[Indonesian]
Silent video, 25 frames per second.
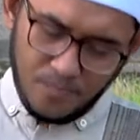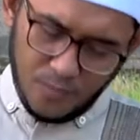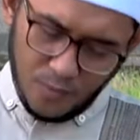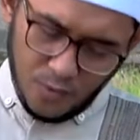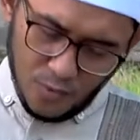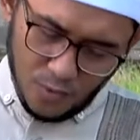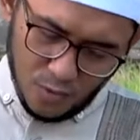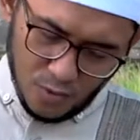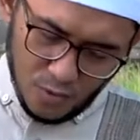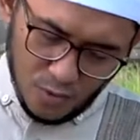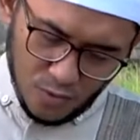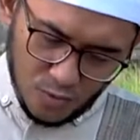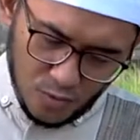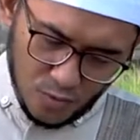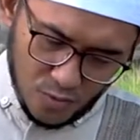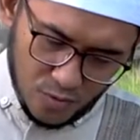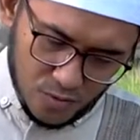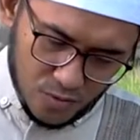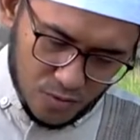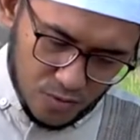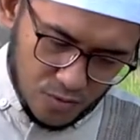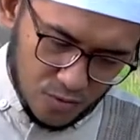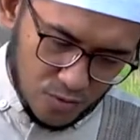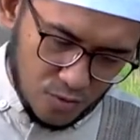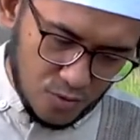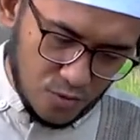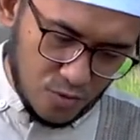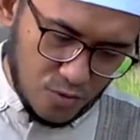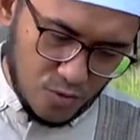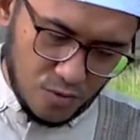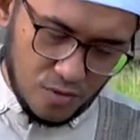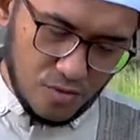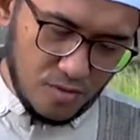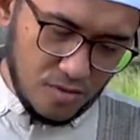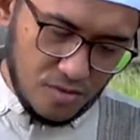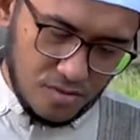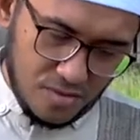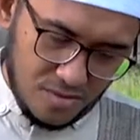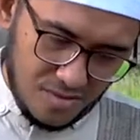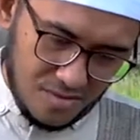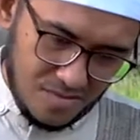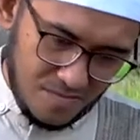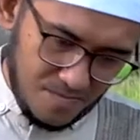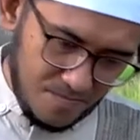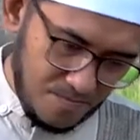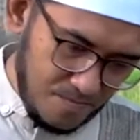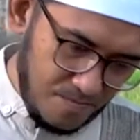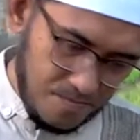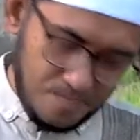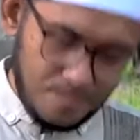turun turun turun turun
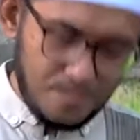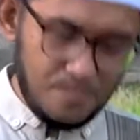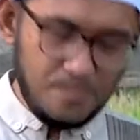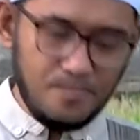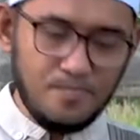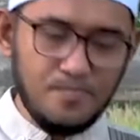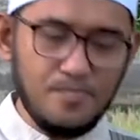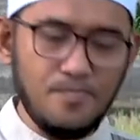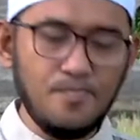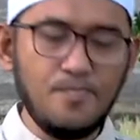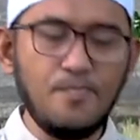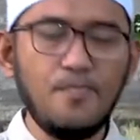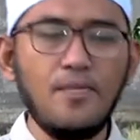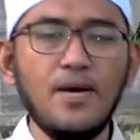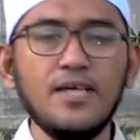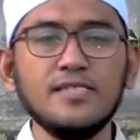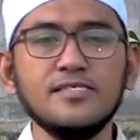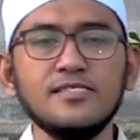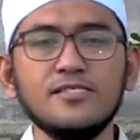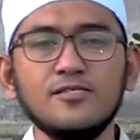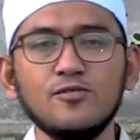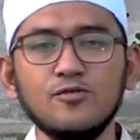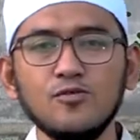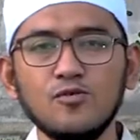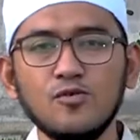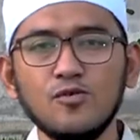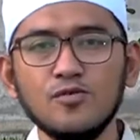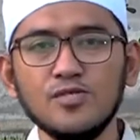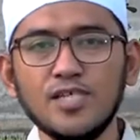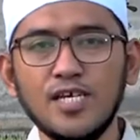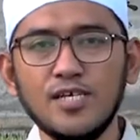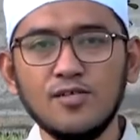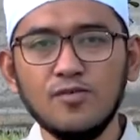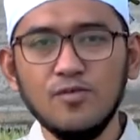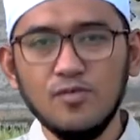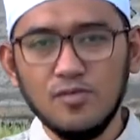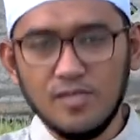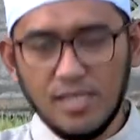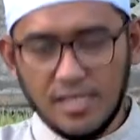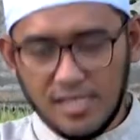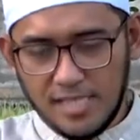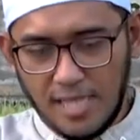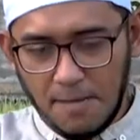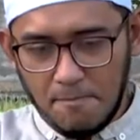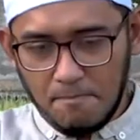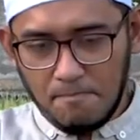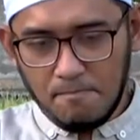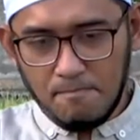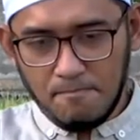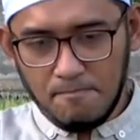pas turunnya itu
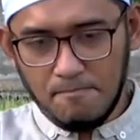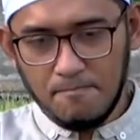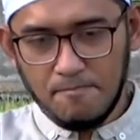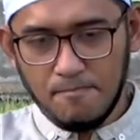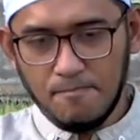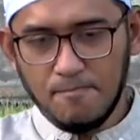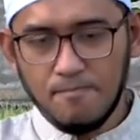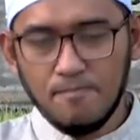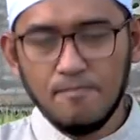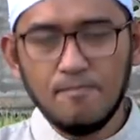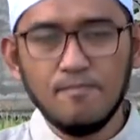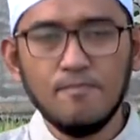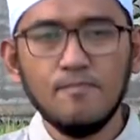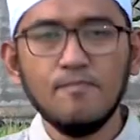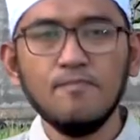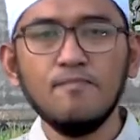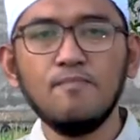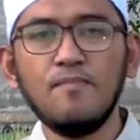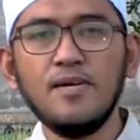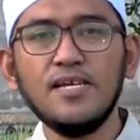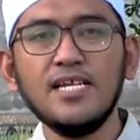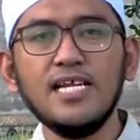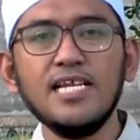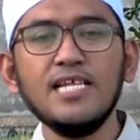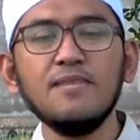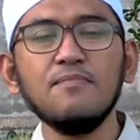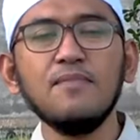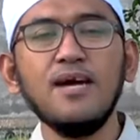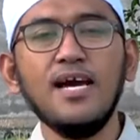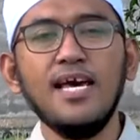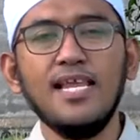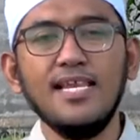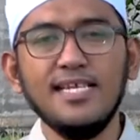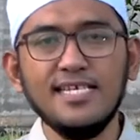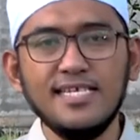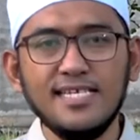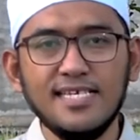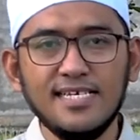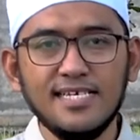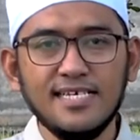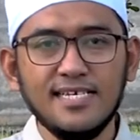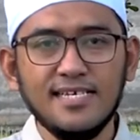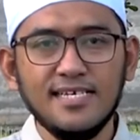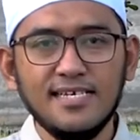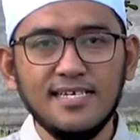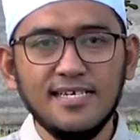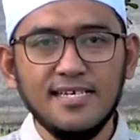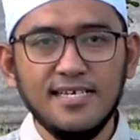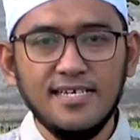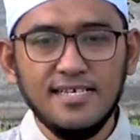tetap pada lima hal ini
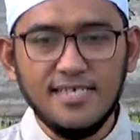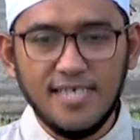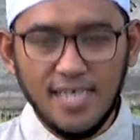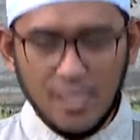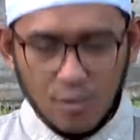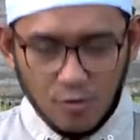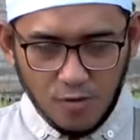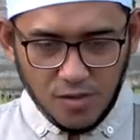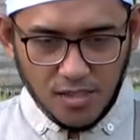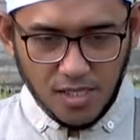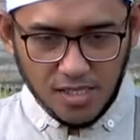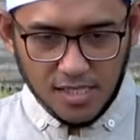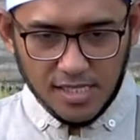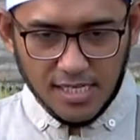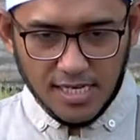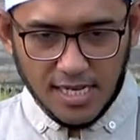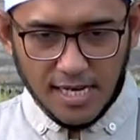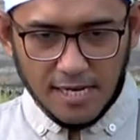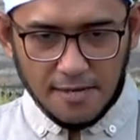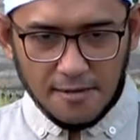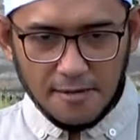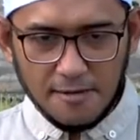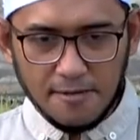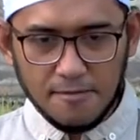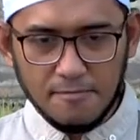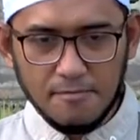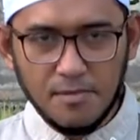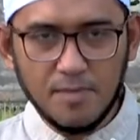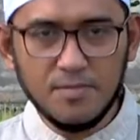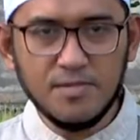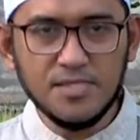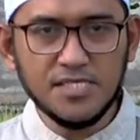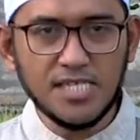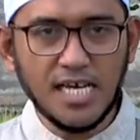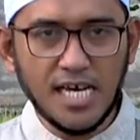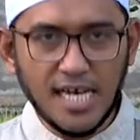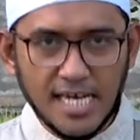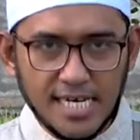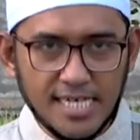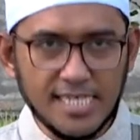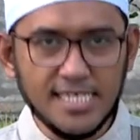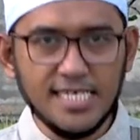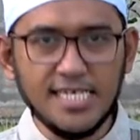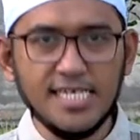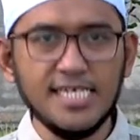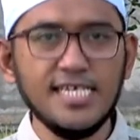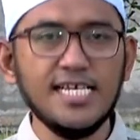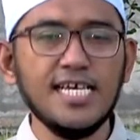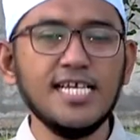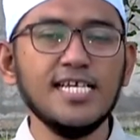yaitu kita tidak memisahkan
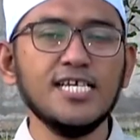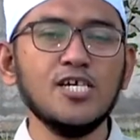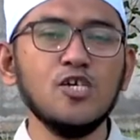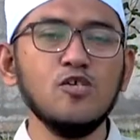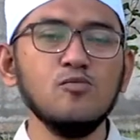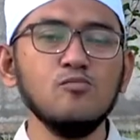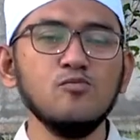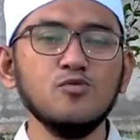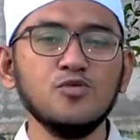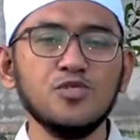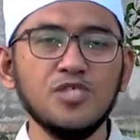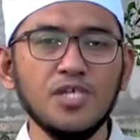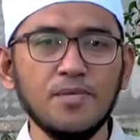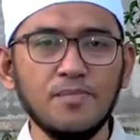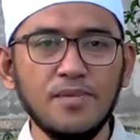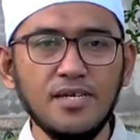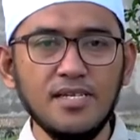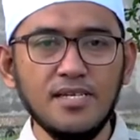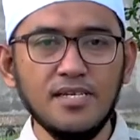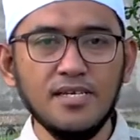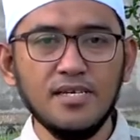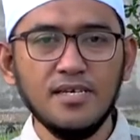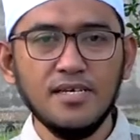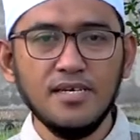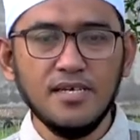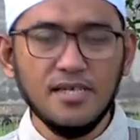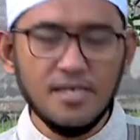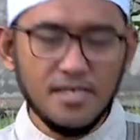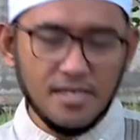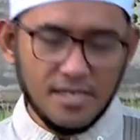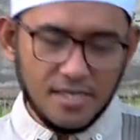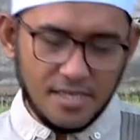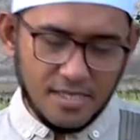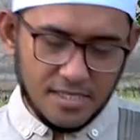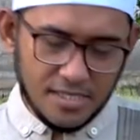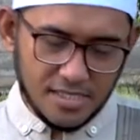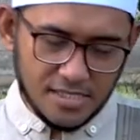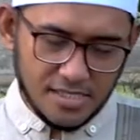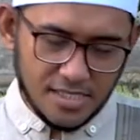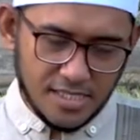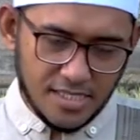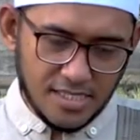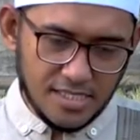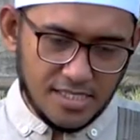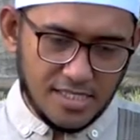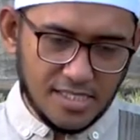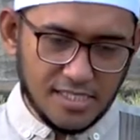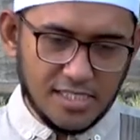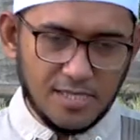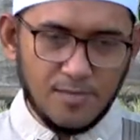diri dari kaum muslimin kita
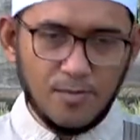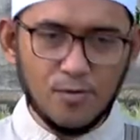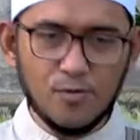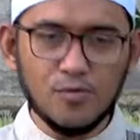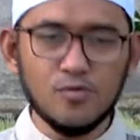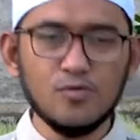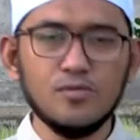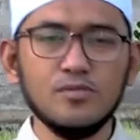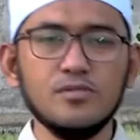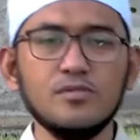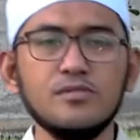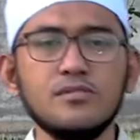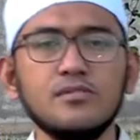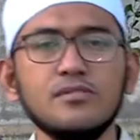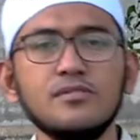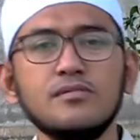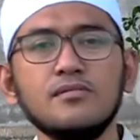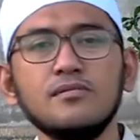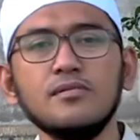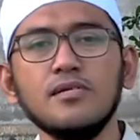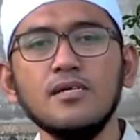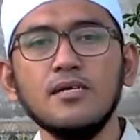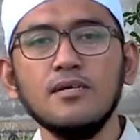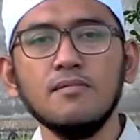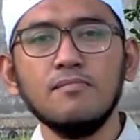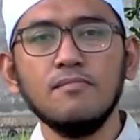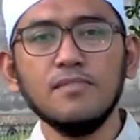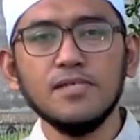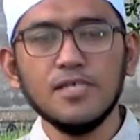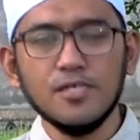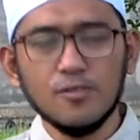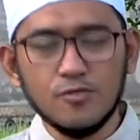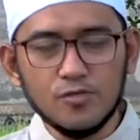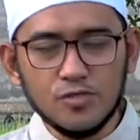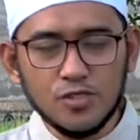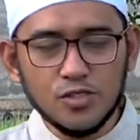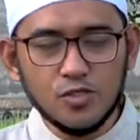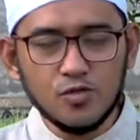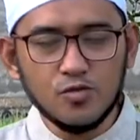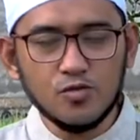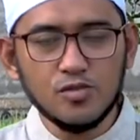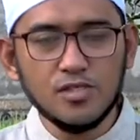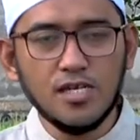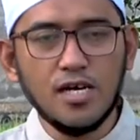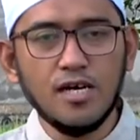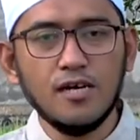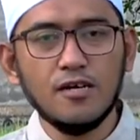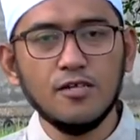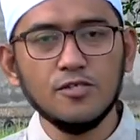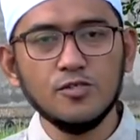senantiasa mengikuti
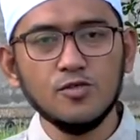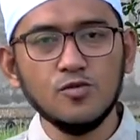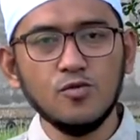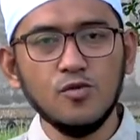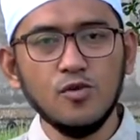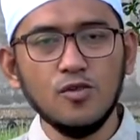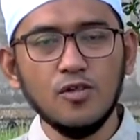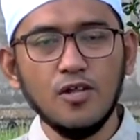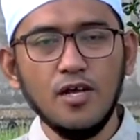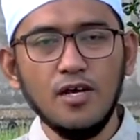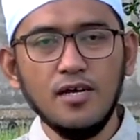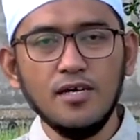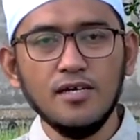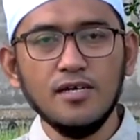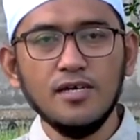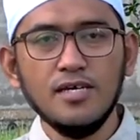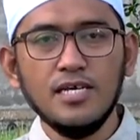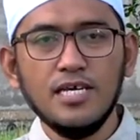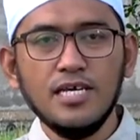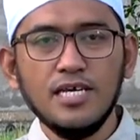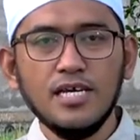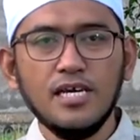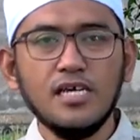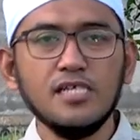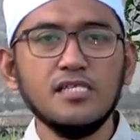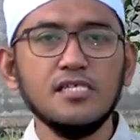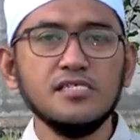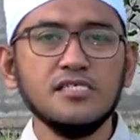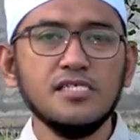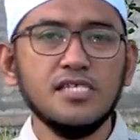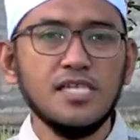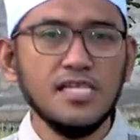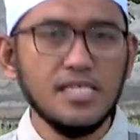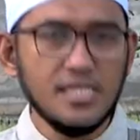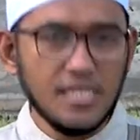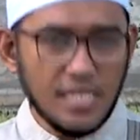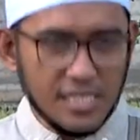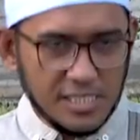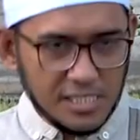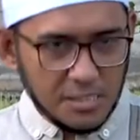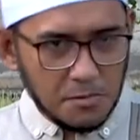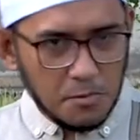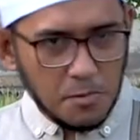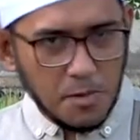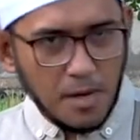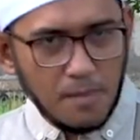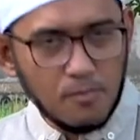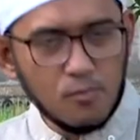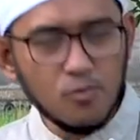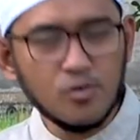sunnah Rasulullah, kita senantiasa
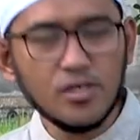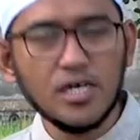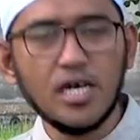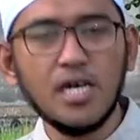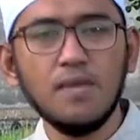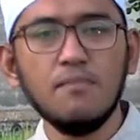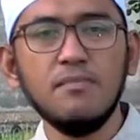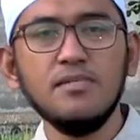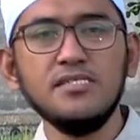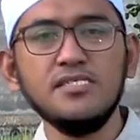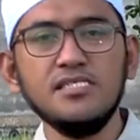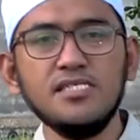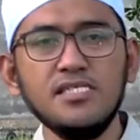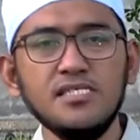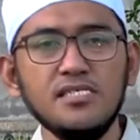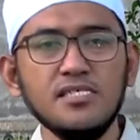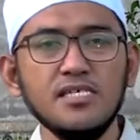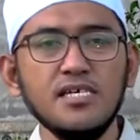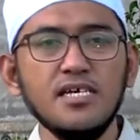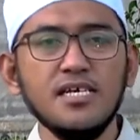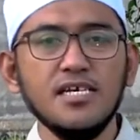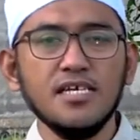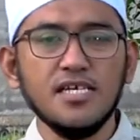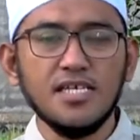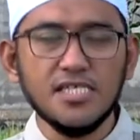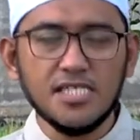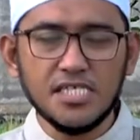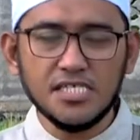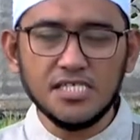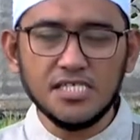memakmurkan masjid, kita